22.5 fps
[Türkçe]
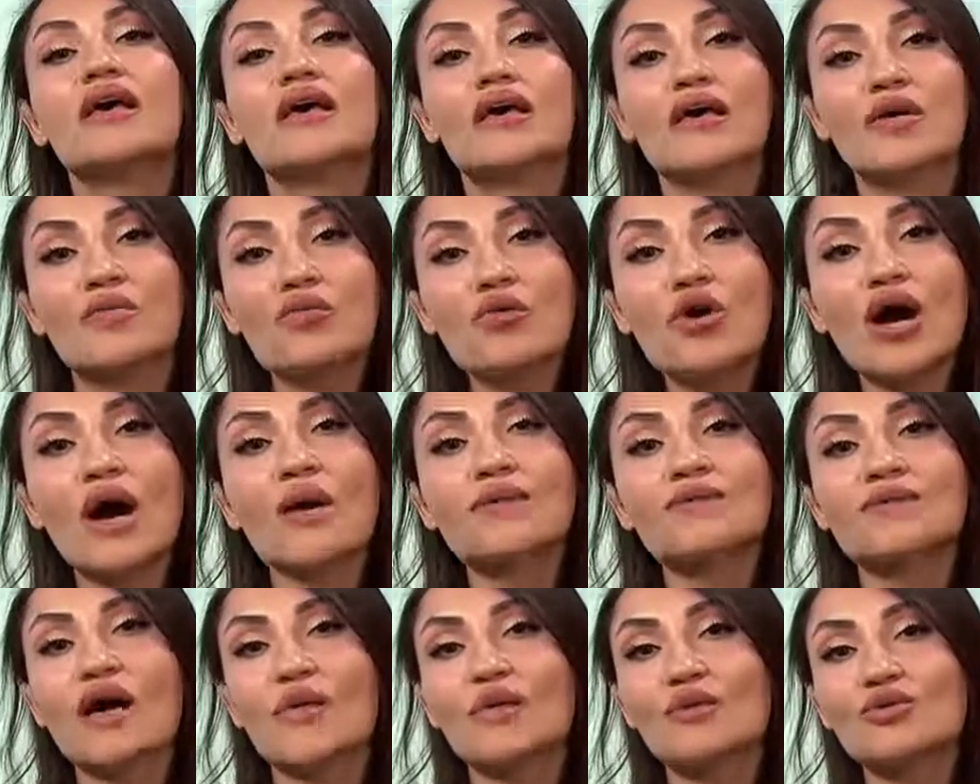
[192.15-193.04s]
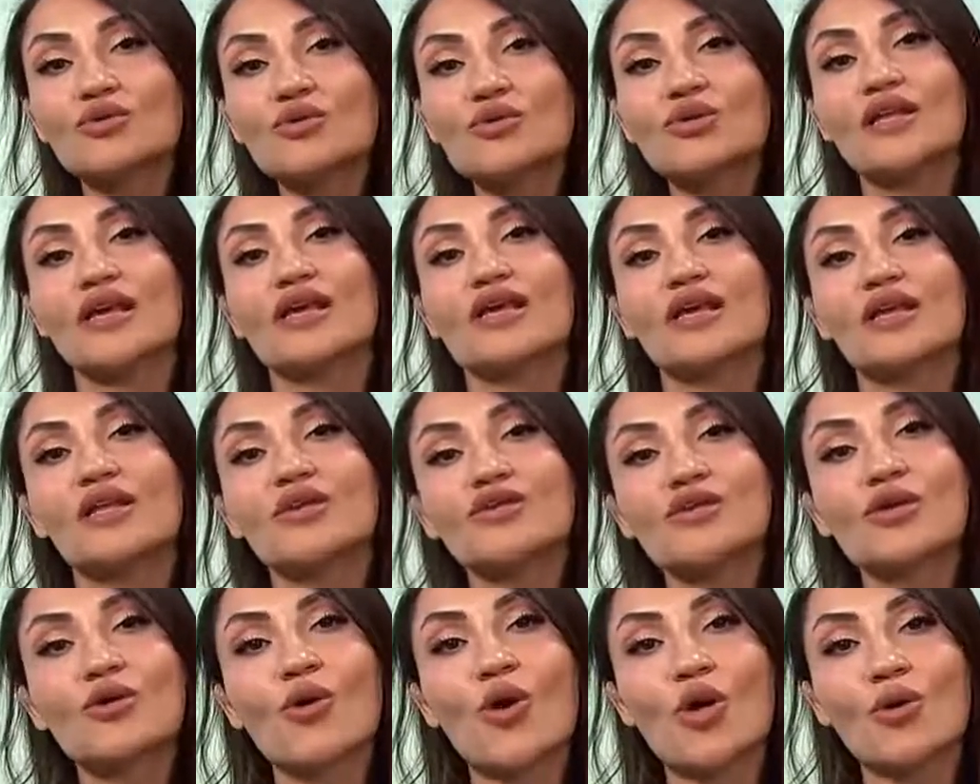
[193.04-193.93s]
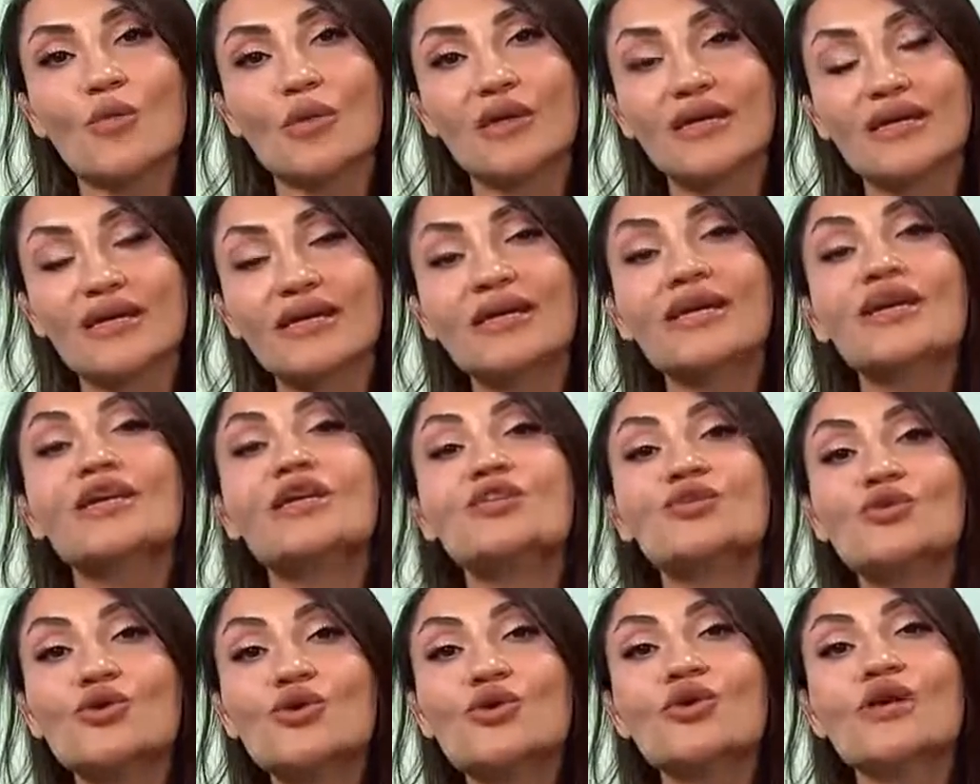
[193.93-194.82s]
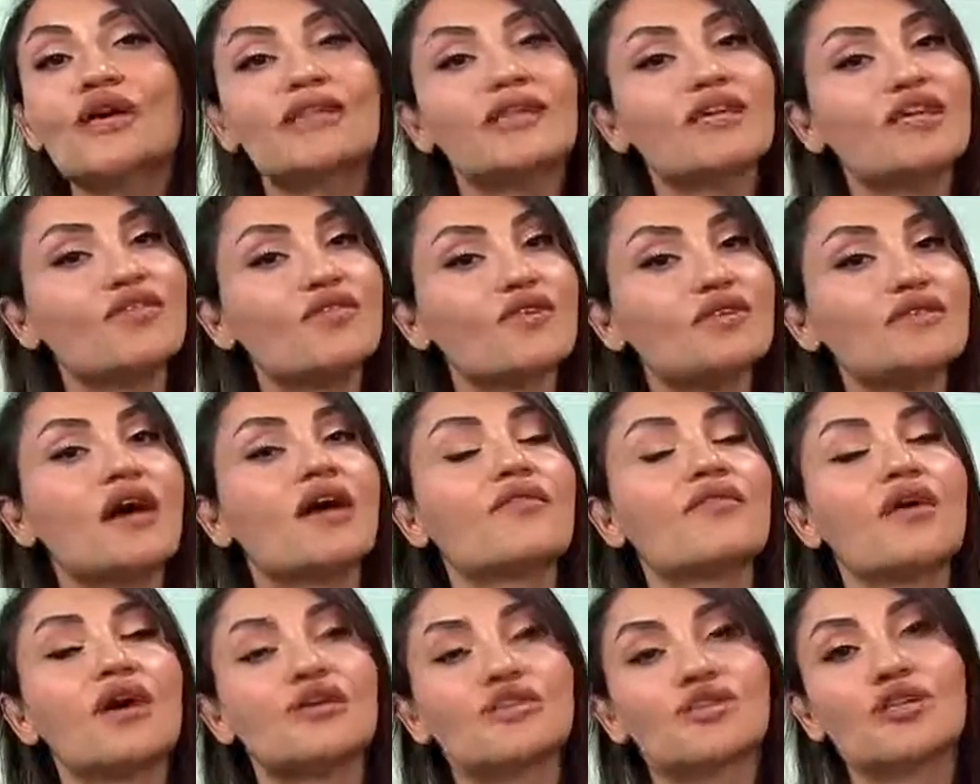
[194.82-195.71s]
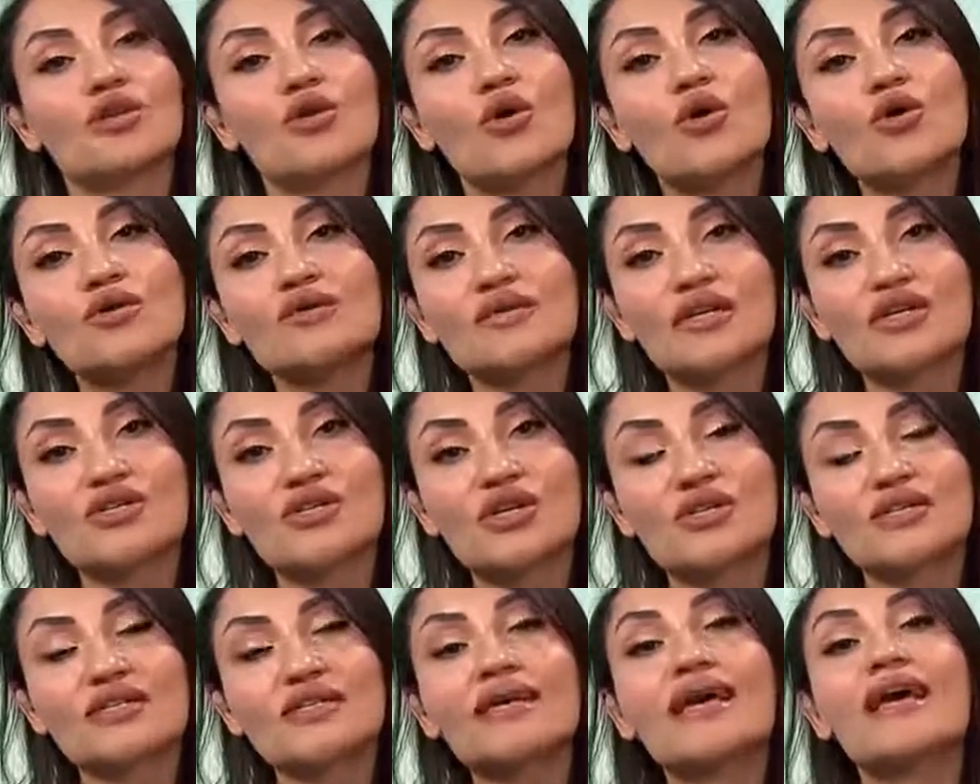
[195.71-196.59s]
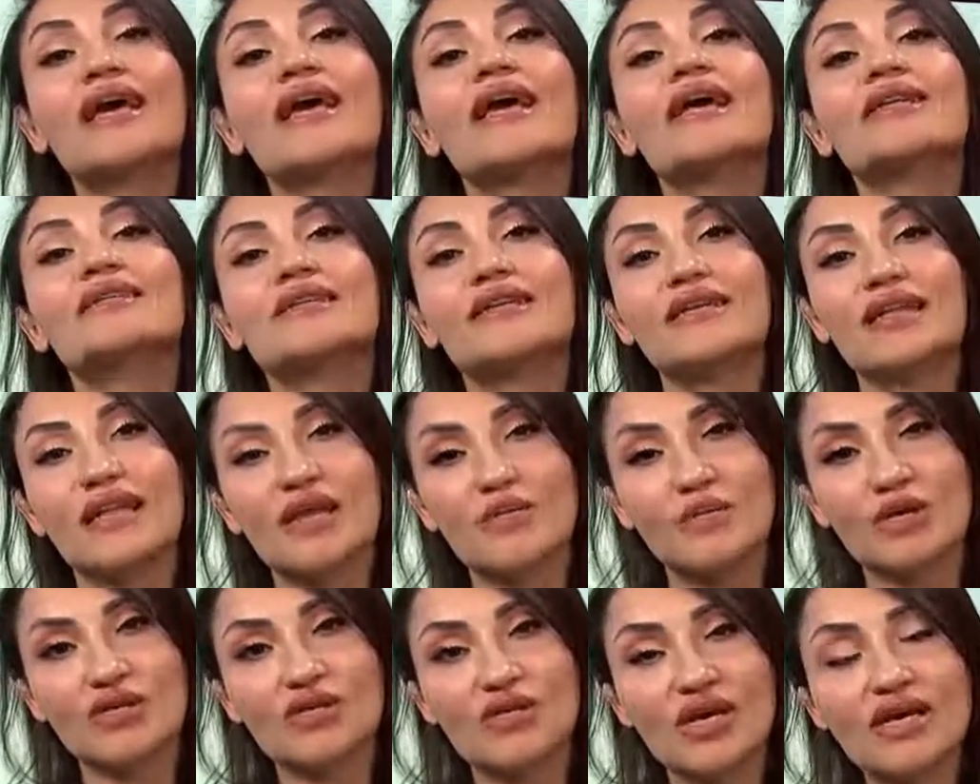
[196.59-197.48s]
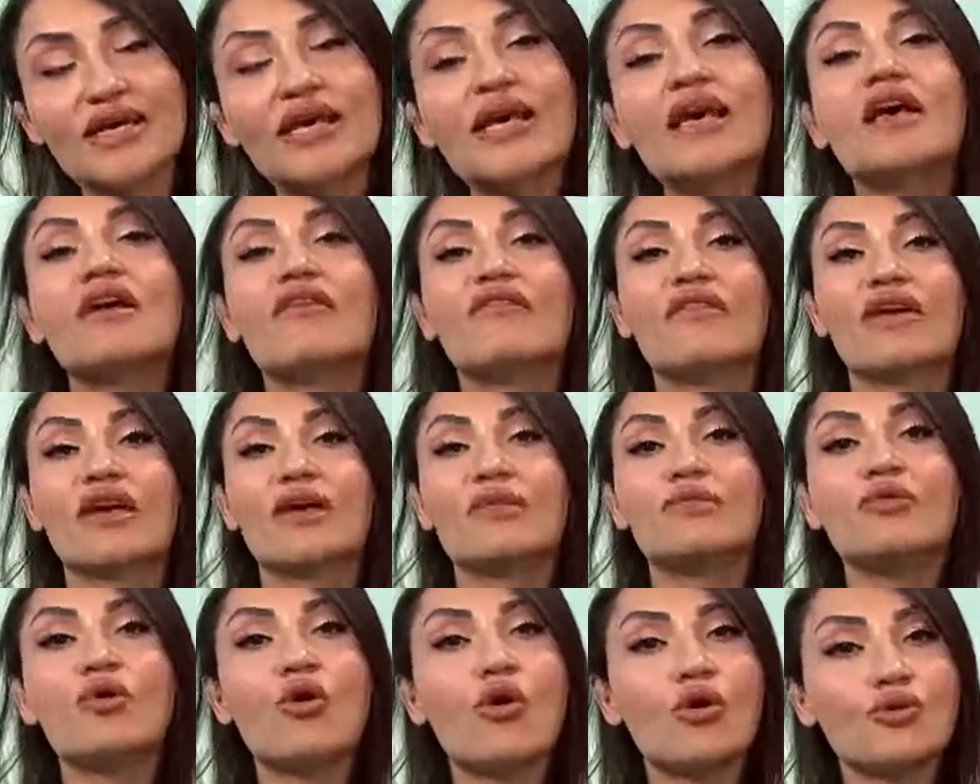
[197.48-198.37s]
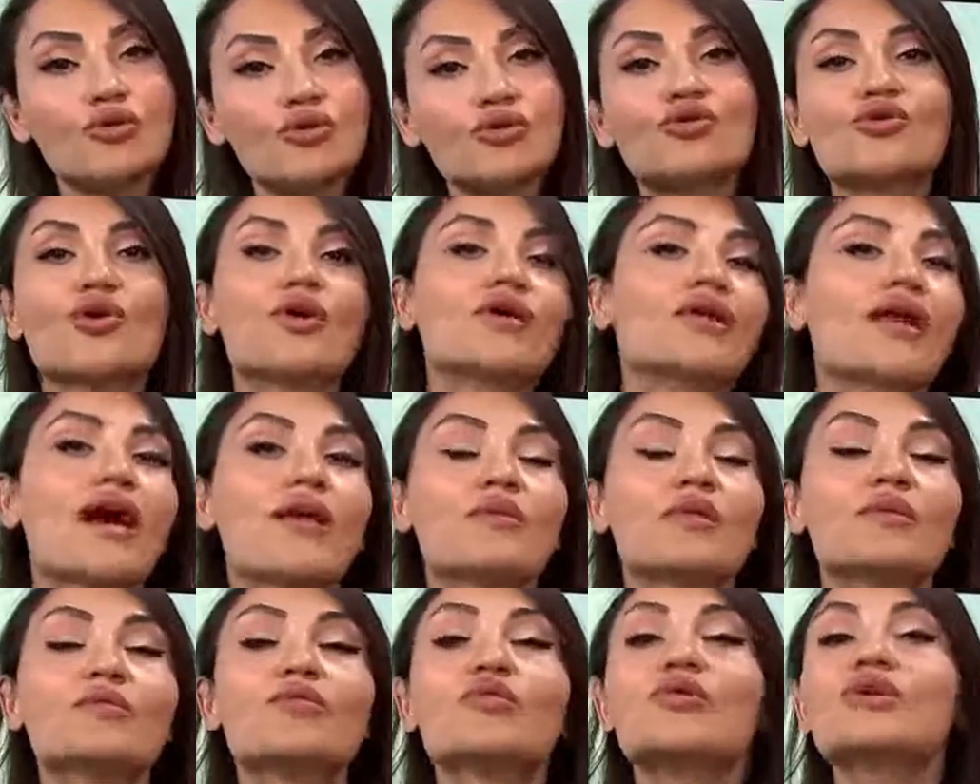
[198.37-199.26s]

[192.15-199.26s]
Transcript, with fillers: e, bu kapsamda Türkiye'ye gelecek olmaları Türkiye'deki vatandaşların kontenjanını etkilemeyecek ve bu oldukça önemli.